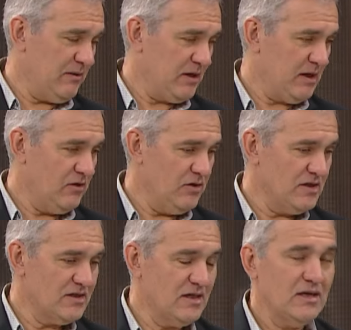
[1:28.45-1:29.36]
vez que lo
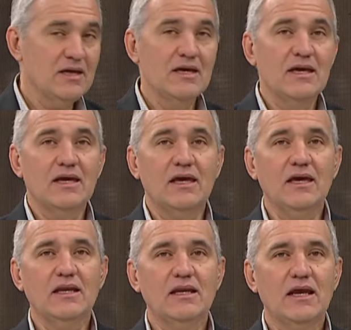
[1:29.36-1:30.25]
dice,
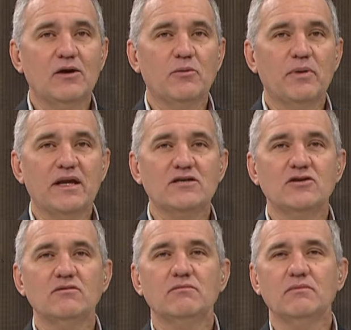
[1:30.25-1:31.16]
es la
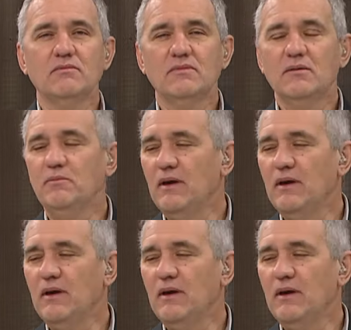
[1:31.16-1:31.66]
comparación.